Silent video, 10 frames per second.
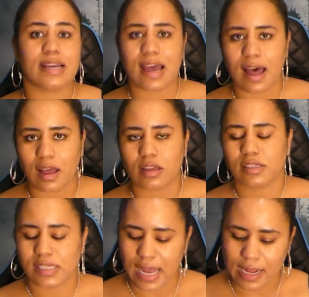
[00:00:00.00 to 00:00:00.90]
car,
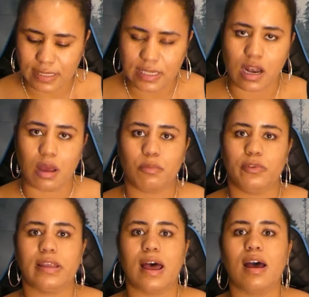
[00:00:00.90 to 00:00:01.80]
dira-t-il plus
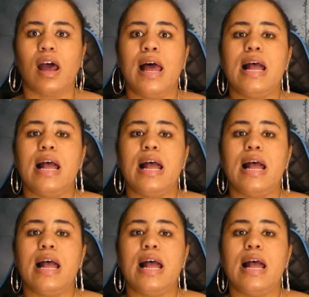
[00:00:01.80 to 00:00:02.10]
tard,